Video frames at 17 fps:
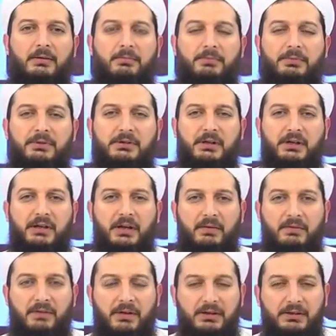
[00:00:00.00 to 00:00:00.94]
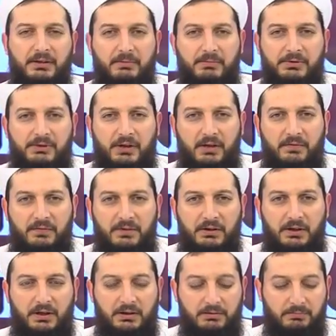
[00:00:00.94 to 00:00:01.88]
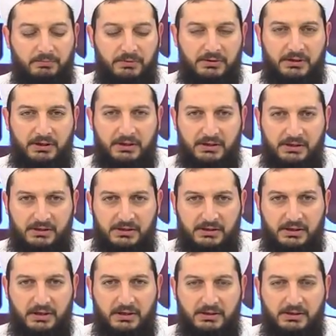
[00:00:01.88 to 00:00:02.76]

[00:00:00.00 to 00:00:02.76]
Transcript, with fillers: bizleri evlerinde misafir eden, bizleri izleyen,